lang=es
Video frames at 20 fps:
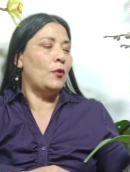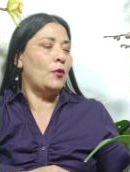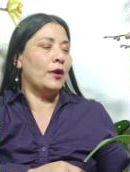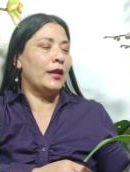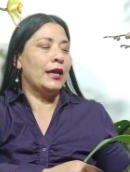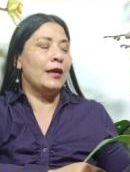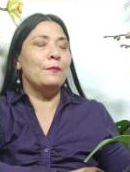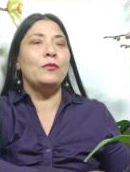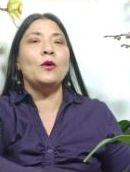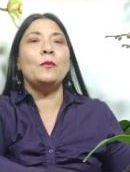Por
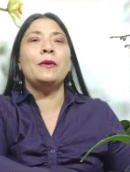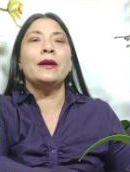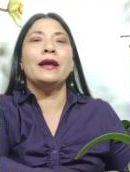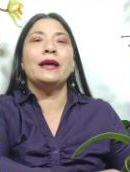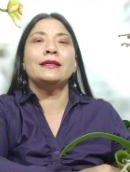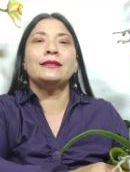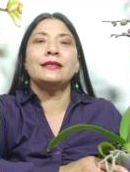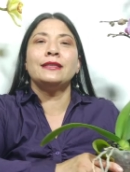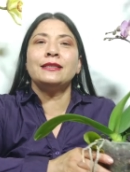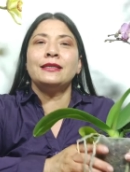ejemplo,
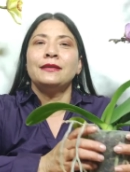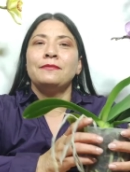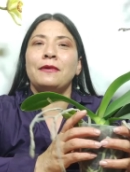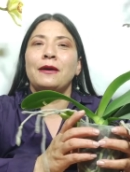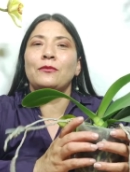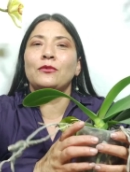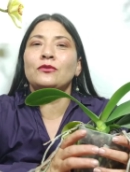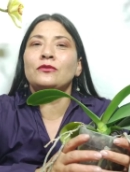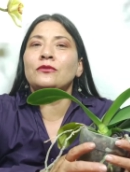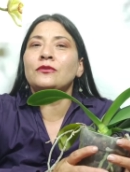para estas que
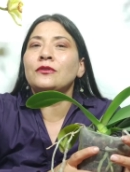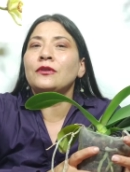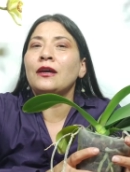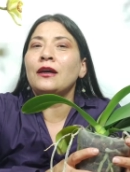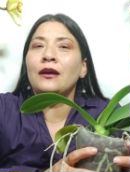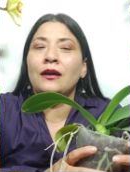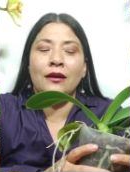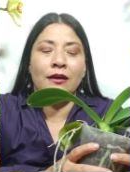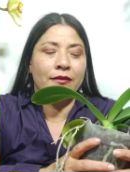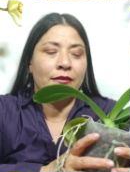vamos
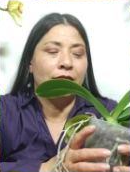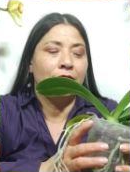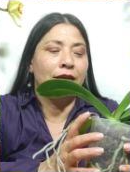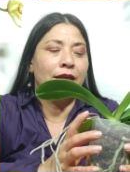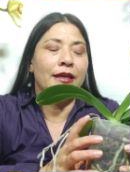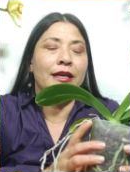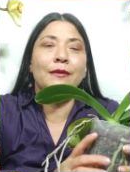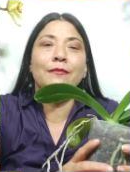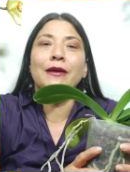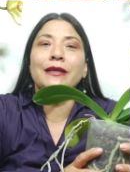a
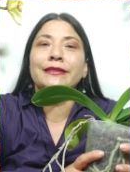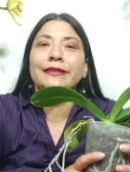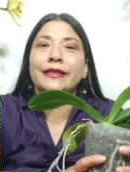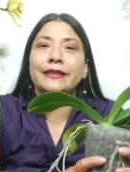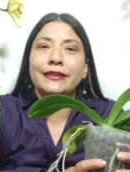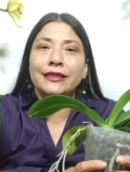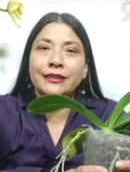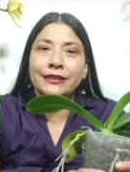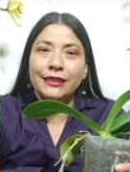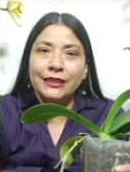tener en
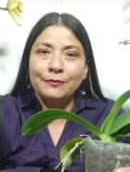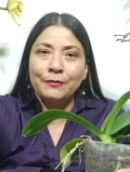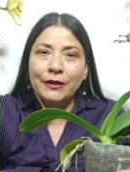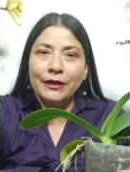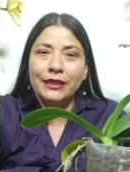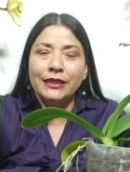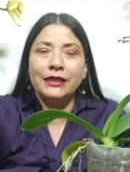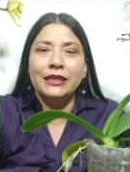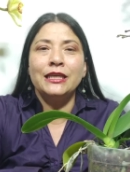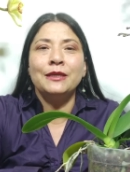macetas
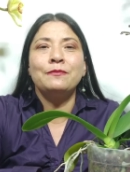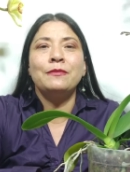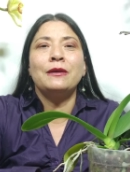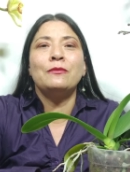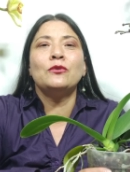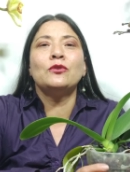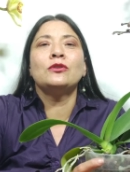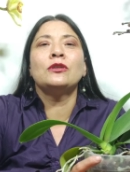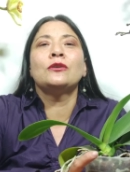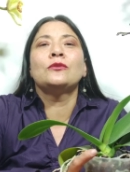transparentes,
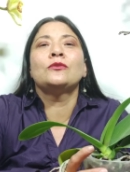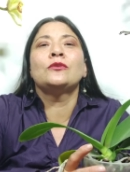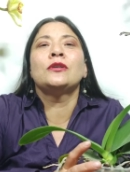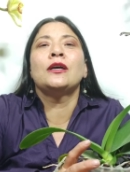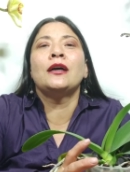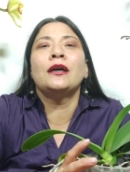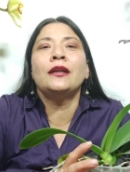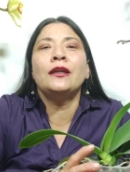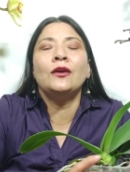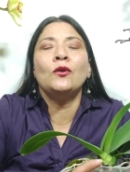vamos a
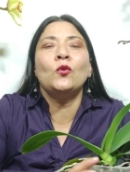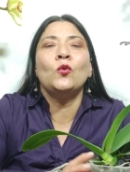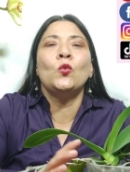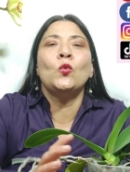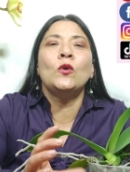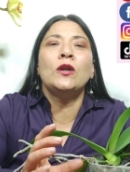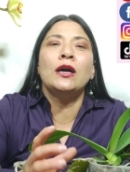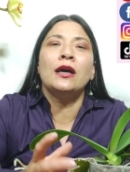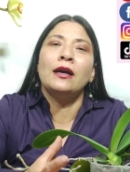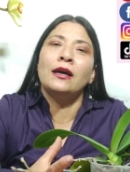usar
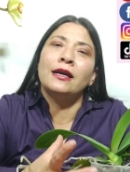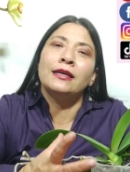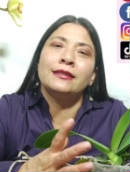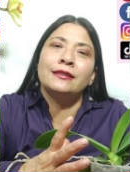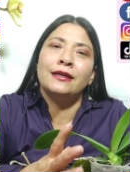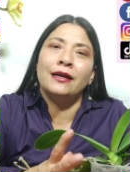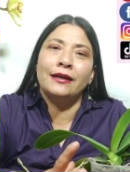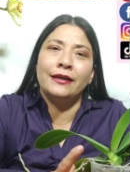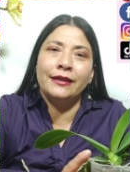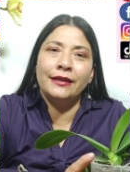una
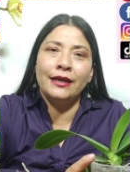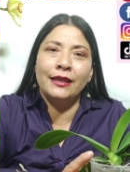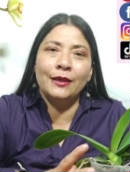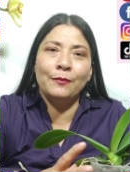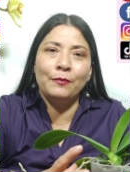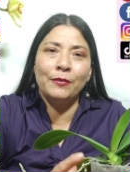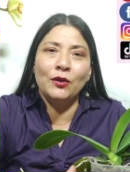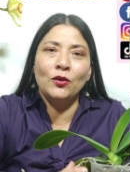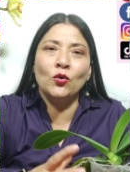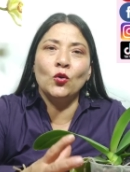cascarilla
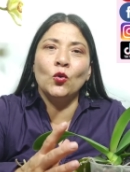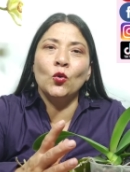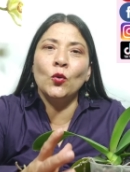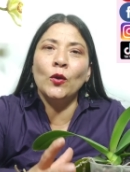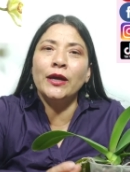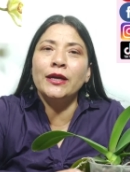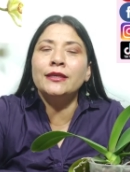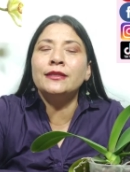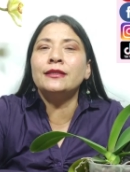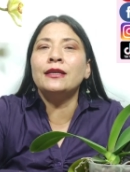de pino
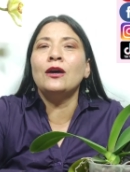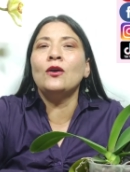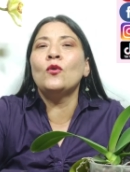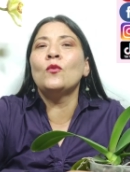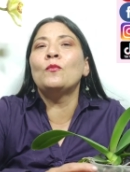gruesa,